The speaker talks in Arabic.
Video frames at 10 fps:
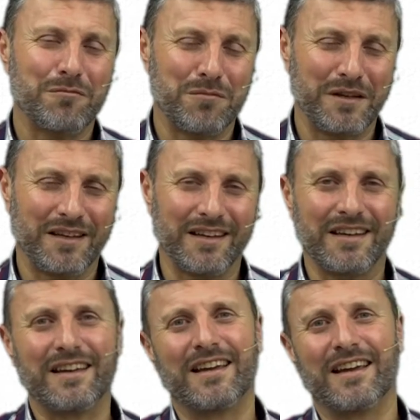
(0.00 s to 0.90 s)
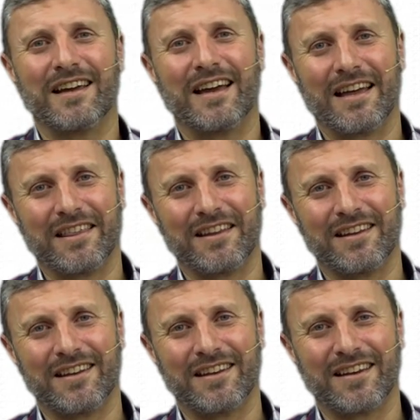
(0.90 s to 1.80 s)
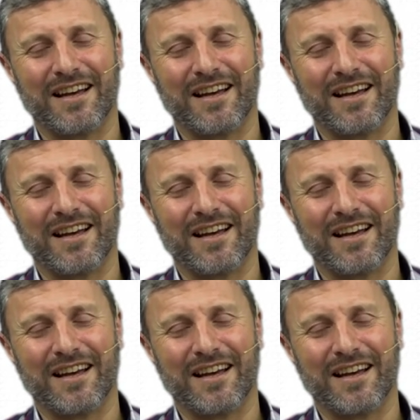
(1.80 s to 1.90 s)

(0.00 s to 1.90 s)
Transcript: بهذه